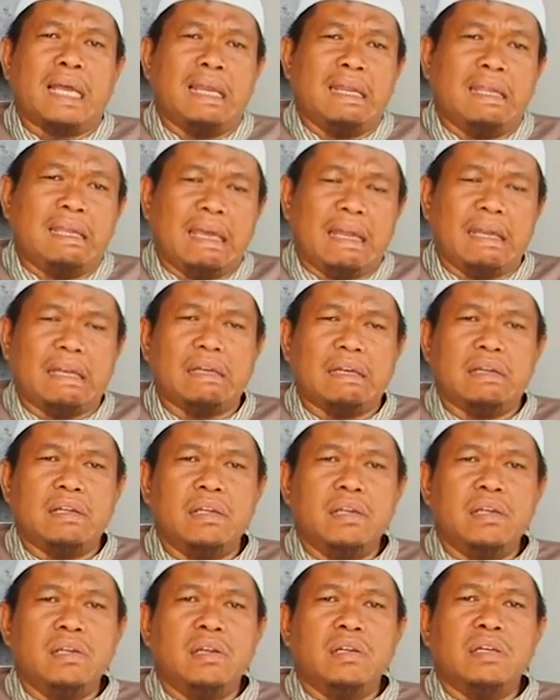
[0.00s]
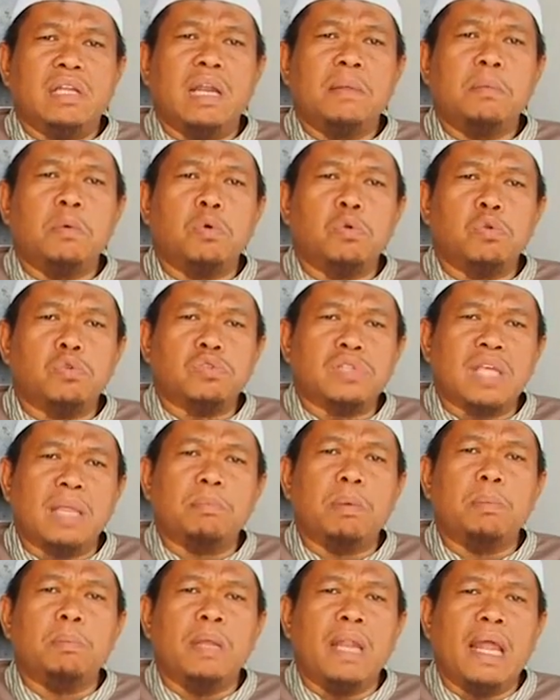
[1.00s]
kalian dalam urusan
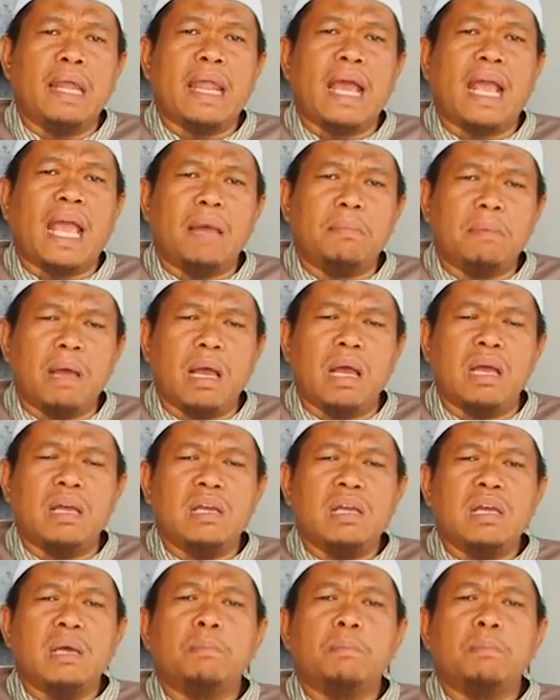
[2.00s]
pembelaan agama,